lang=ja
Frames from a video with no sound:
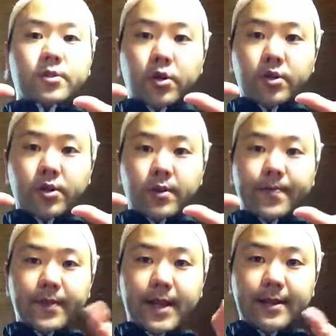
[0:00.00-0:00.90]
こと
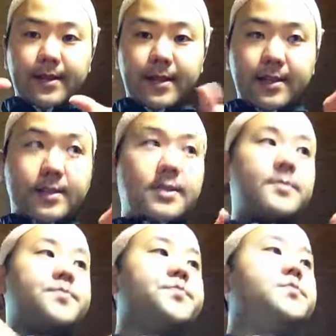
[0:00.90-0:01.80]
なんです
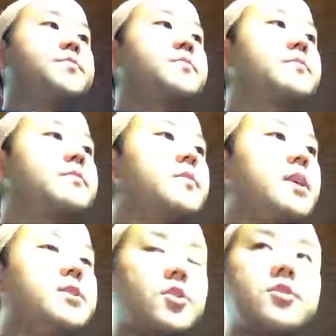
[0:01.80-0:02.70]

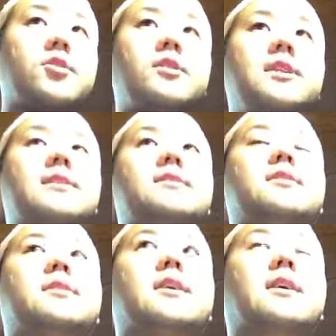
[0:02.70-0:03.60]
食後になる
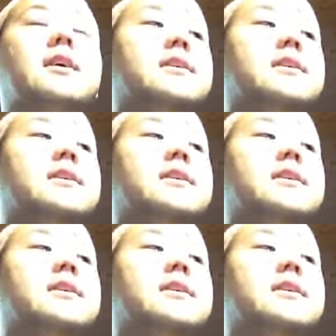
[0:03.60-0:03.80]
と